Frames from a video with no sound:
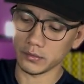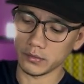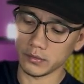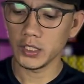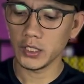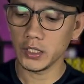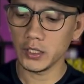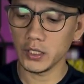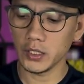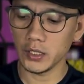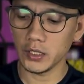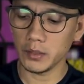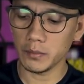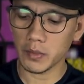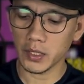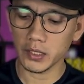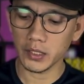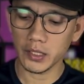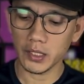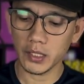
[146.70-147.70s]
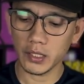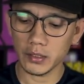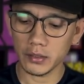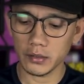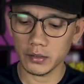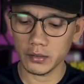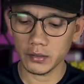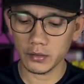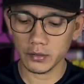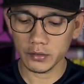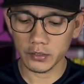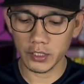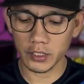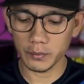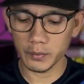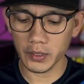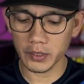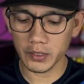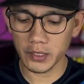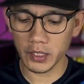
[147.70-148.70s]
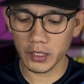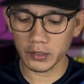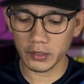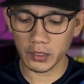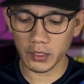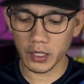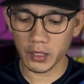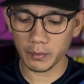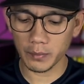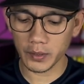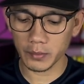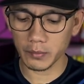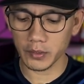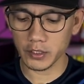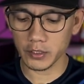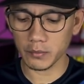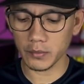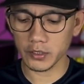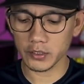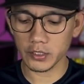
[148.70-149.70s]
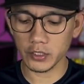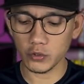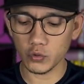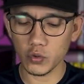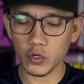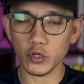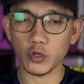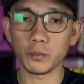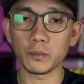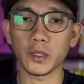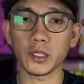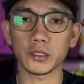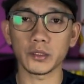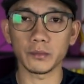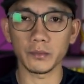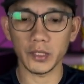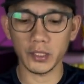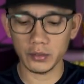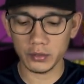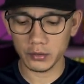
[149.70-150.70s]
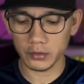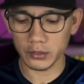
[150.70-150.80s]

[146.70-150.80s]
Di bagian sling bagnya terdapat masing-masing dua kompartemen.